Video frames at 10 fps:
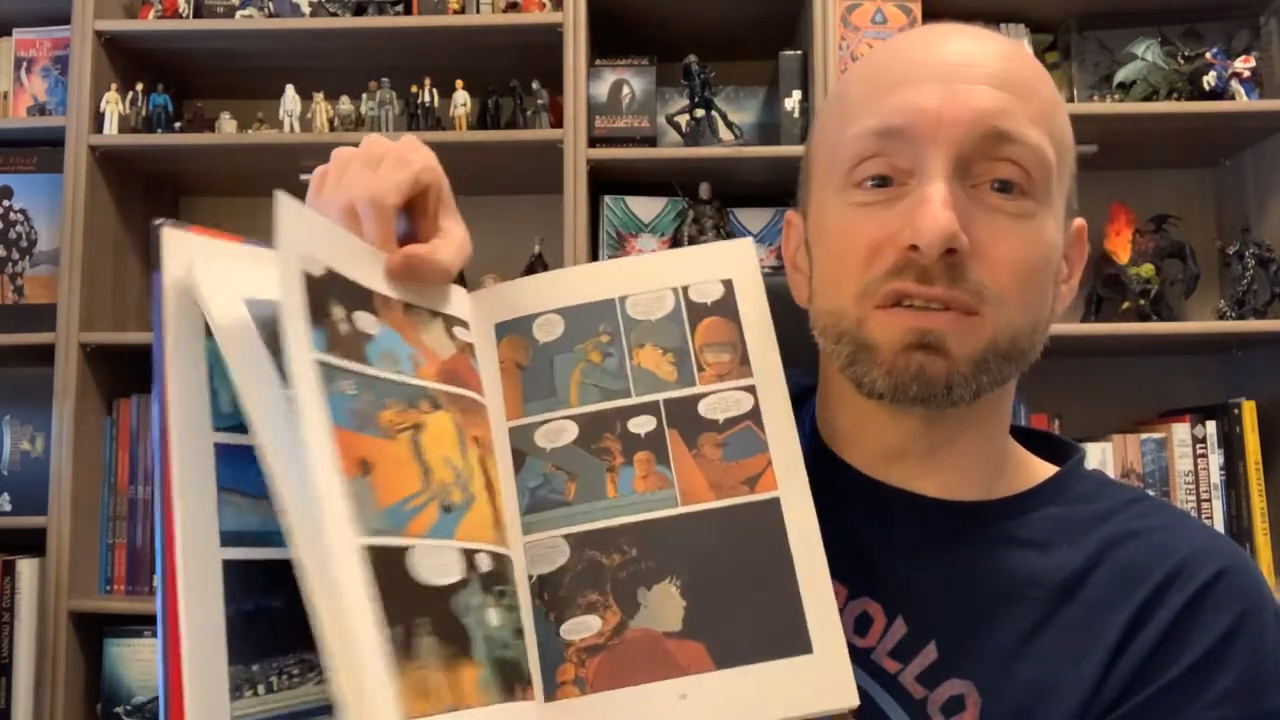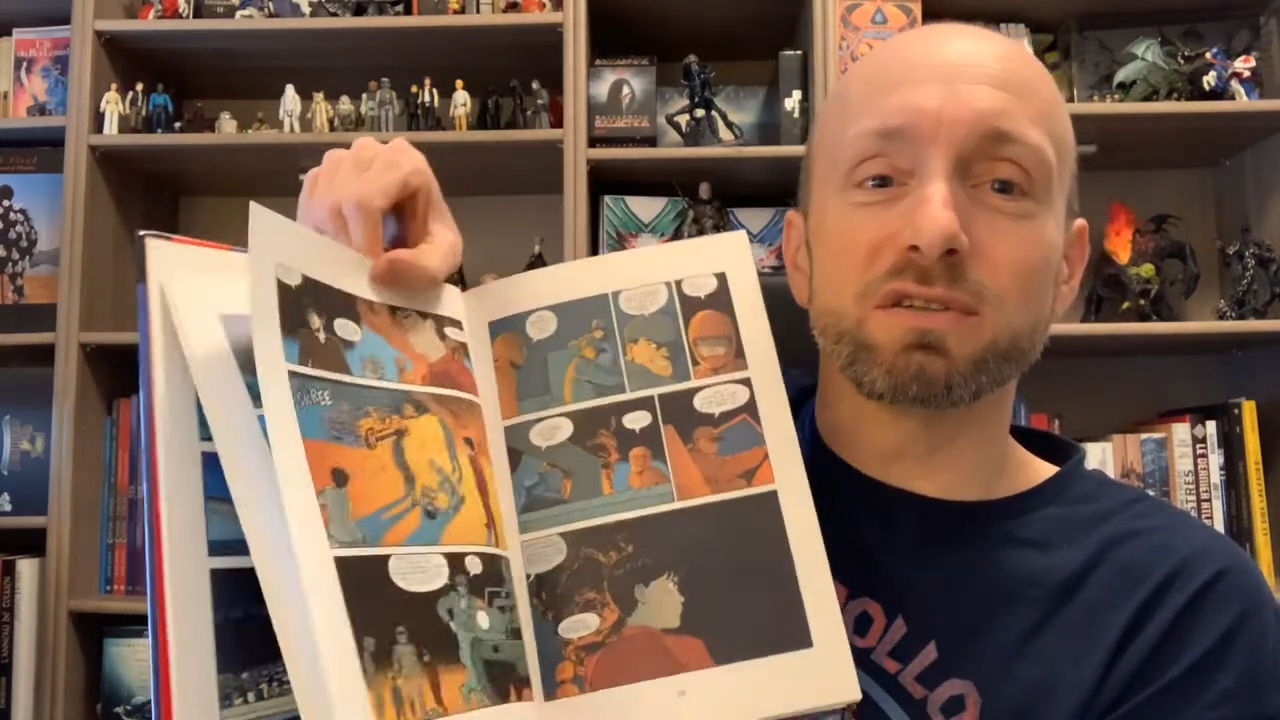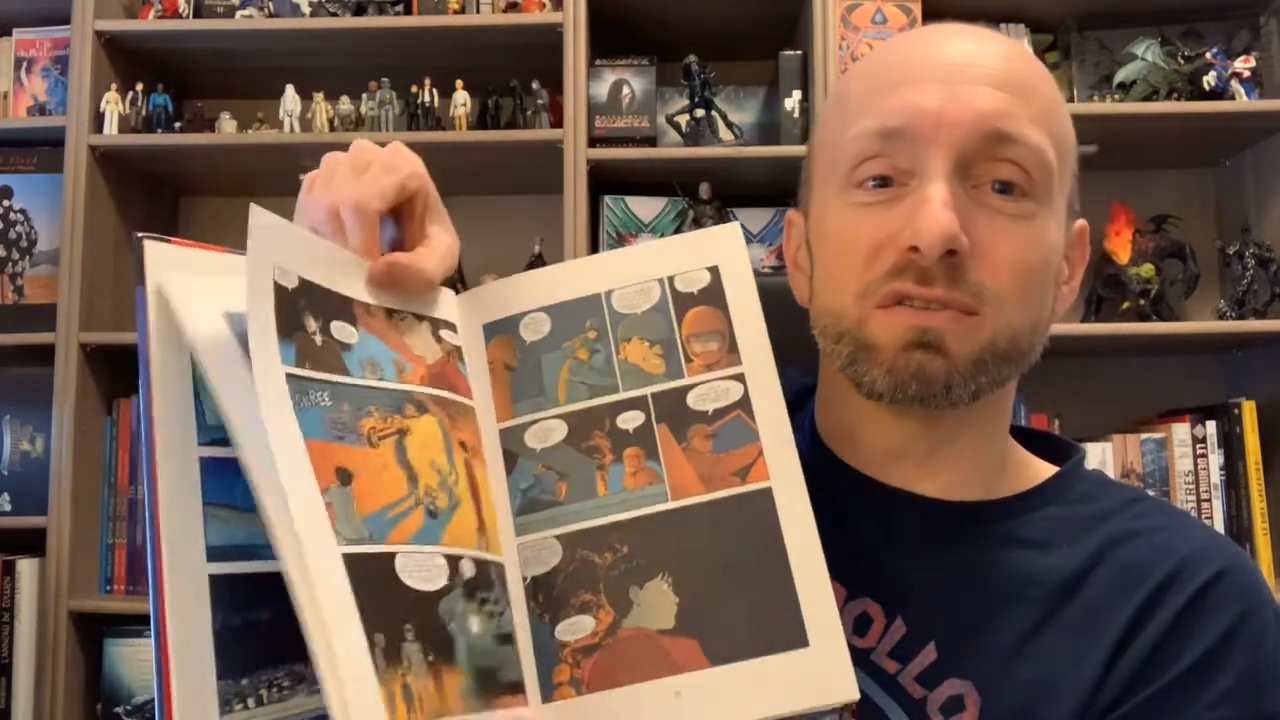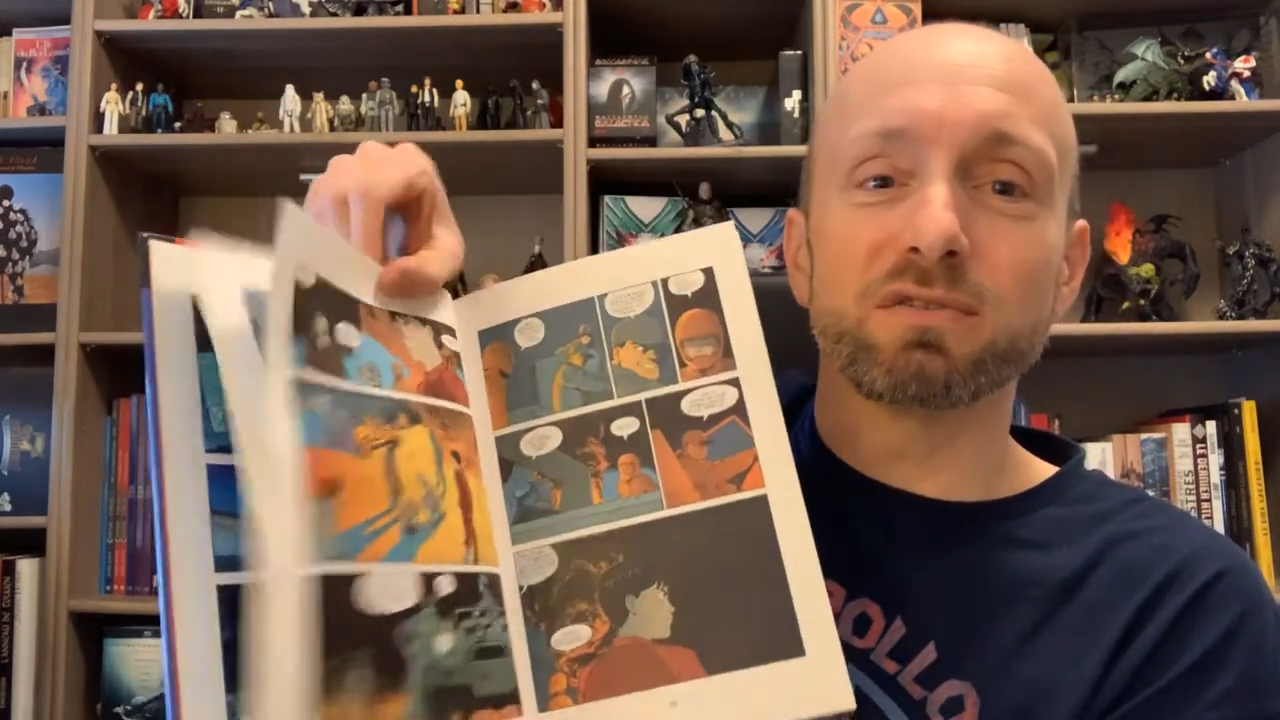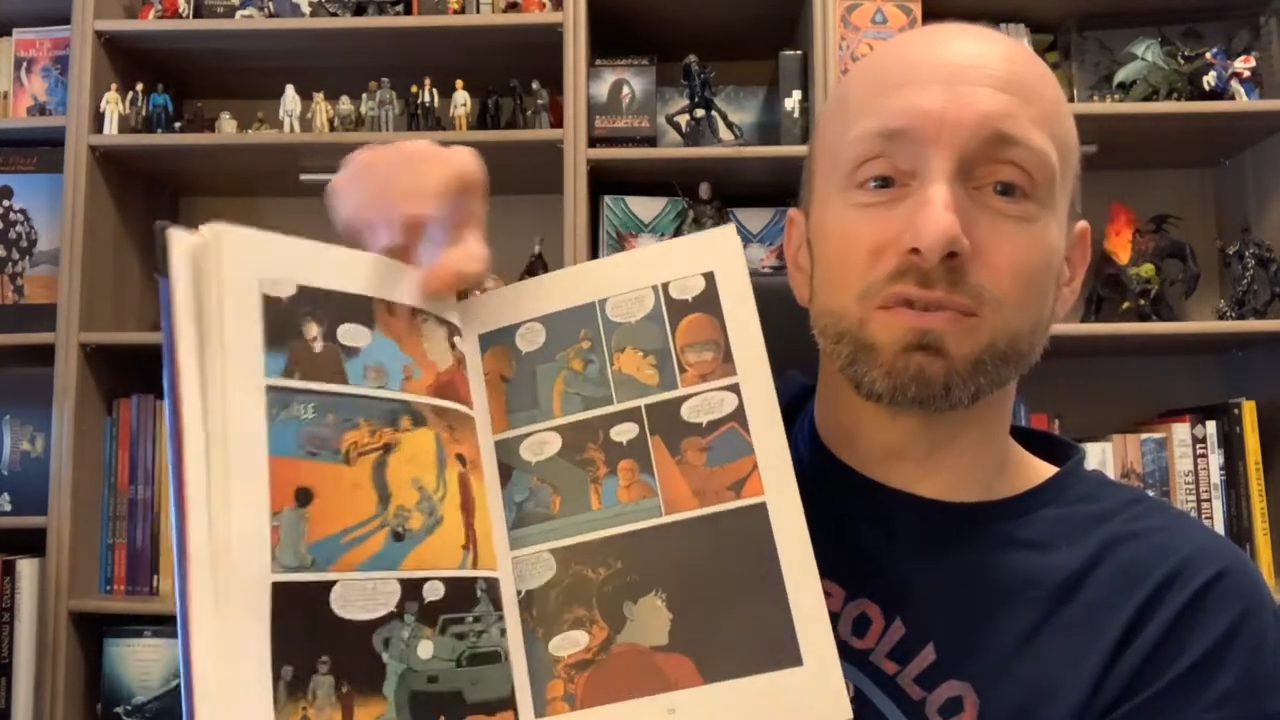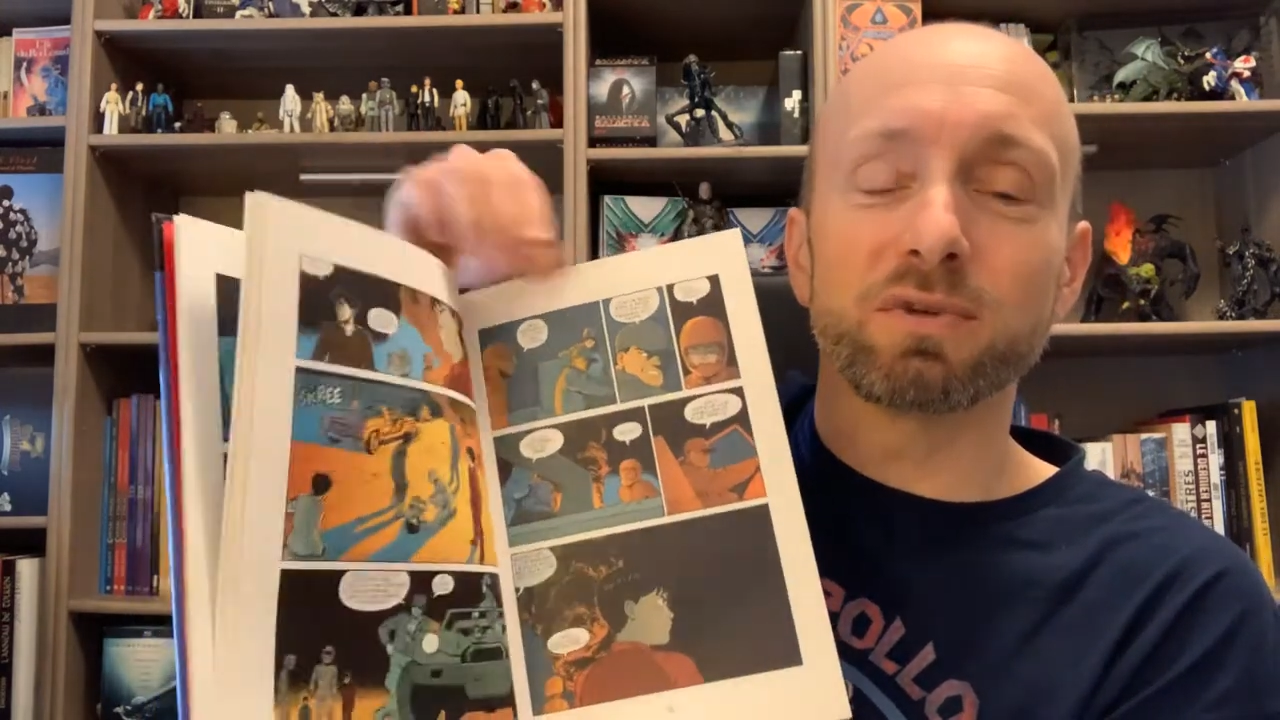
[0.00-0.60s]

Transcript: qui ont